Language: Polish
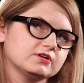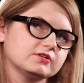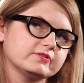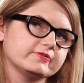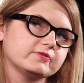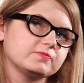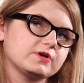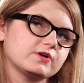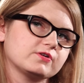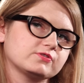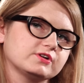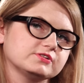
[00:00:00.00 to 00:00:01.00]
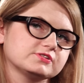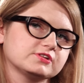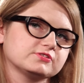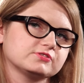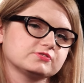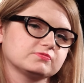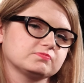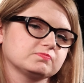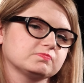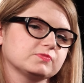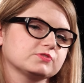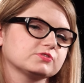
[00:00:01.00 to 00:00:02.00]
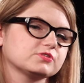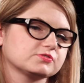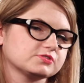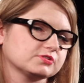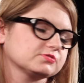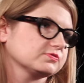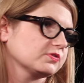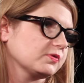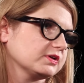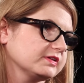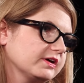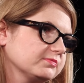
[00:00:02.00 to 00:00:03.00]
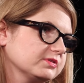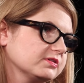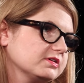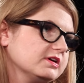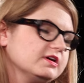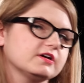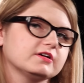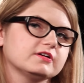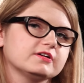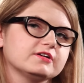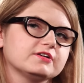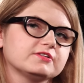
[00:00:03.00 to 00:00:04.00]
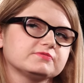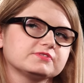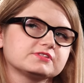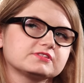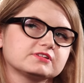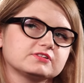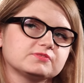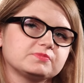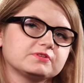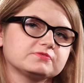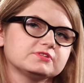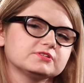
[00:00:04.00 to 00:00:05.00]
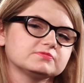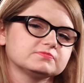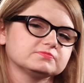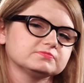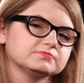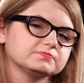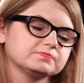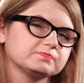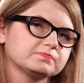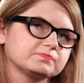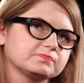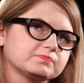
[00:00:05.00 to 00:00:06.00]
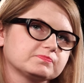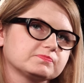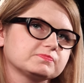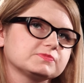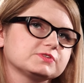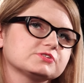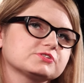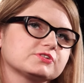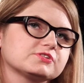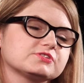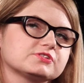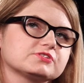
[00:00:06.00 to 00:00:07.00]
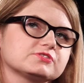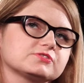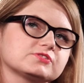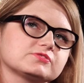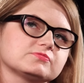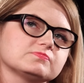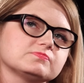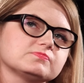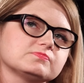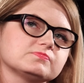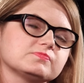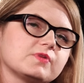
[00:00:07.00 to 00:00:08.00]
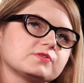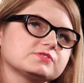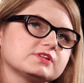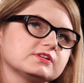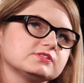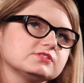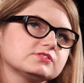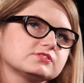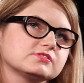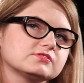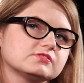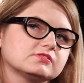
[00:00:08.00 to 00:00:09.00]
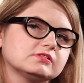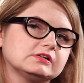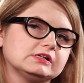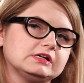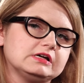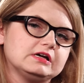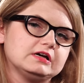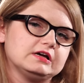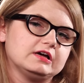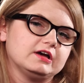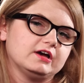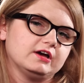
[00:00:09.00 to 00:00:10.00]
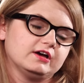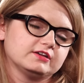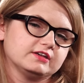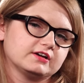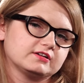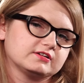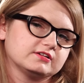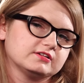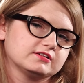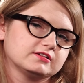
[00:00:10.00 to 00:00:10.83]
e, my jako organizator do tych koncertów dokładamy. E, więc tak naprawdę mm, ciężko jest też mm, ocenić y, jak,